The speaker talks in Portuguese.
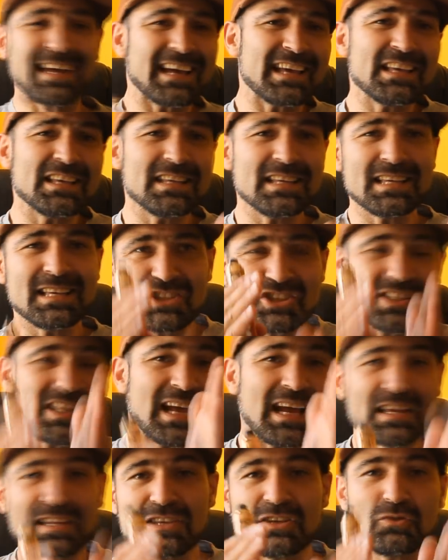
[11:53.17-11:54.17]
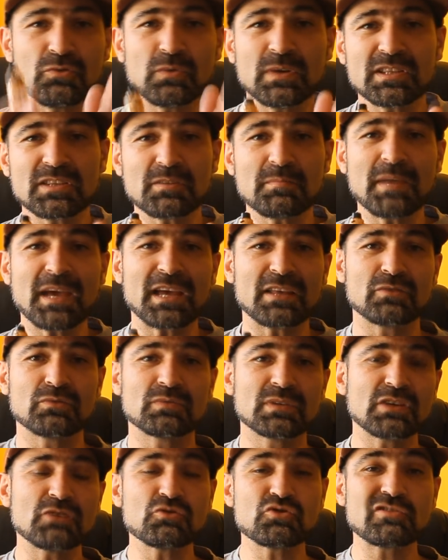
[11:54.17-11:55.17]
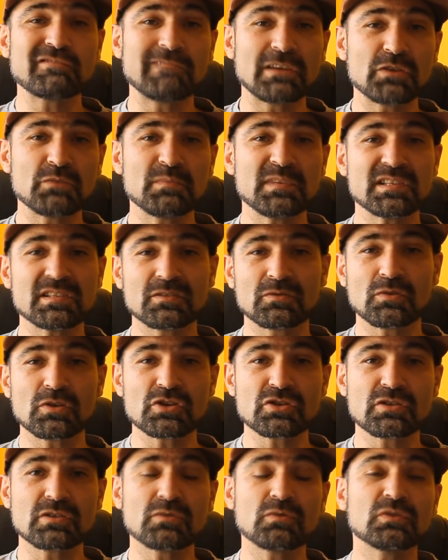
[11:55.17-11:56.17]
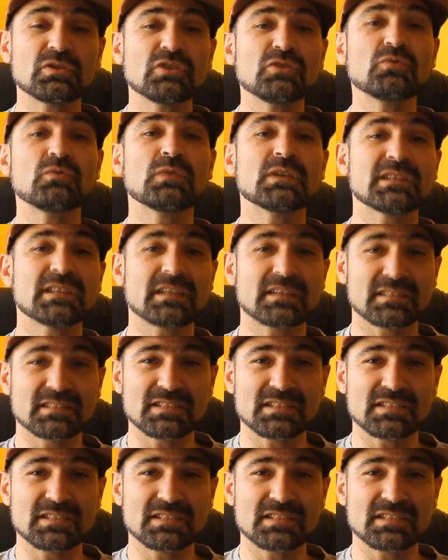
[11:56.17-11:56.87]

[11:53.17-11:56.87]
Quem está aqui no intermédio tem os claromizadores que continuam a ter